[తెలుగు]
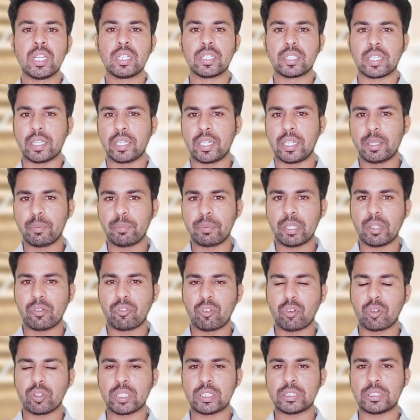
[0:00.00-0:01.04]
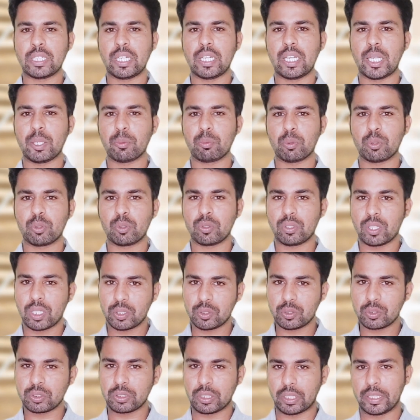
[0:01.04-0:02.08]
కెరీర్ మీద ఫోకస్
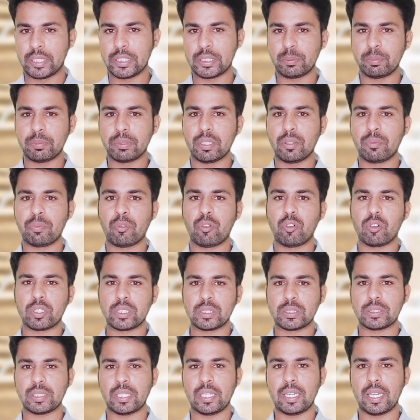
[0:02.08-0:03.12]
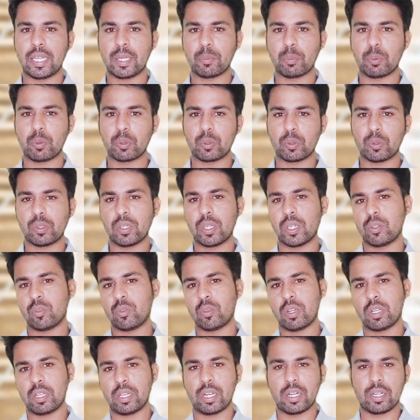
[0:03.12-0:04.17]
చేయలేకపోతున్నాను స్టడీస్ మీద ఫోకస్ చేయలేకపోతున్నాను
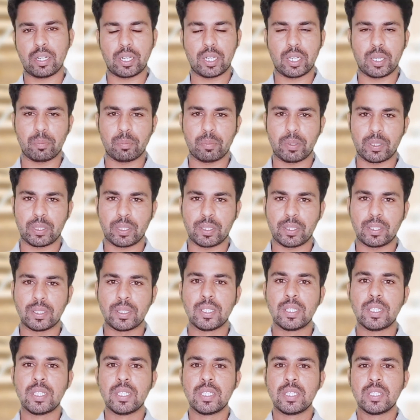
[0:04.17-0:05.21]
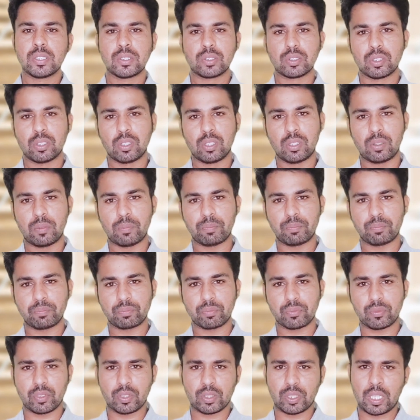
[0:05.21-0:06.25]
అని అన్నాడనమాట సో
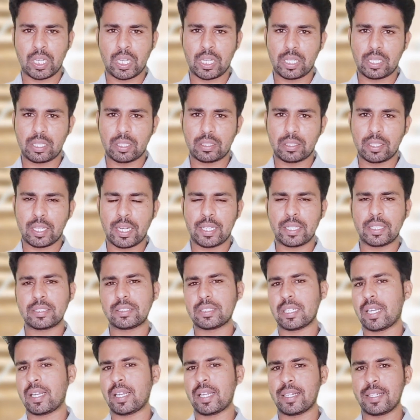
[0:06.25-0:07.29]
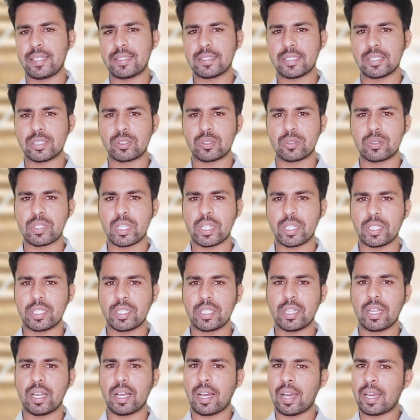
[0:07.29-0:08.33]
దా దానికి చాలా రీజన్స్ ఉంటాయి
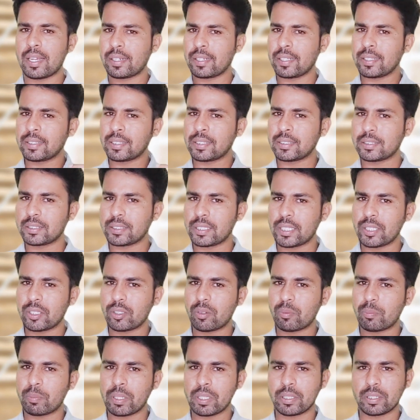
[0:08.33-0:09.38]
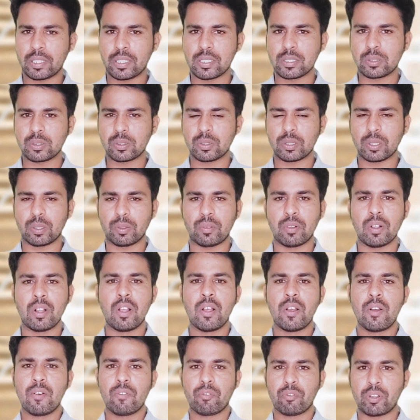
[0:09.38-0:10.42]
ఆ రీజన్స్ ఏంటో మనం తెలుసుకుందాం
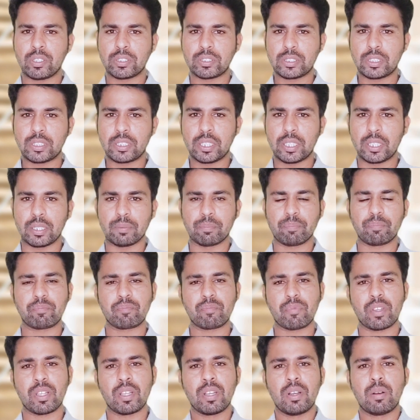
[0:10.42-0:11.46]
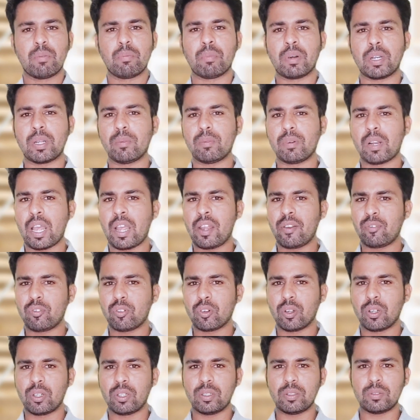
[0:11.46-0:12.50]
ఫస్ట్ థింగ్ మనం
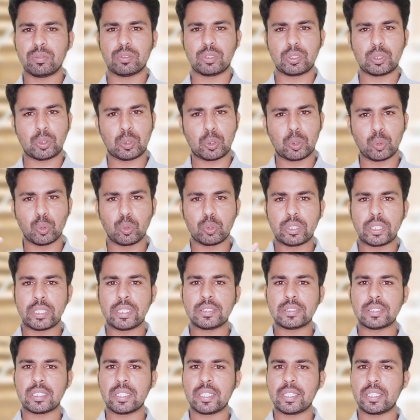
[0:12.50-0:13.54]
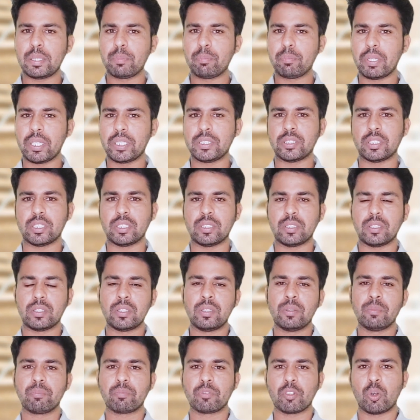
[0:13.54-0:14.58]
లైఫ్లో టూ థింగ్స్ అనేది మేజర్
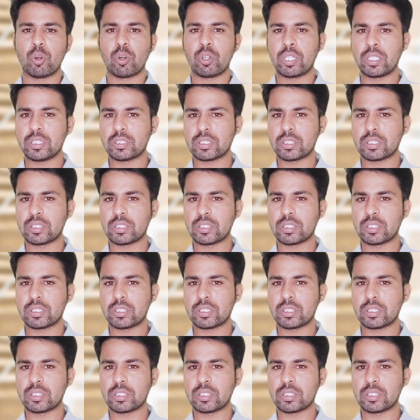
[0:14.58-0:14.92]
ఒకటి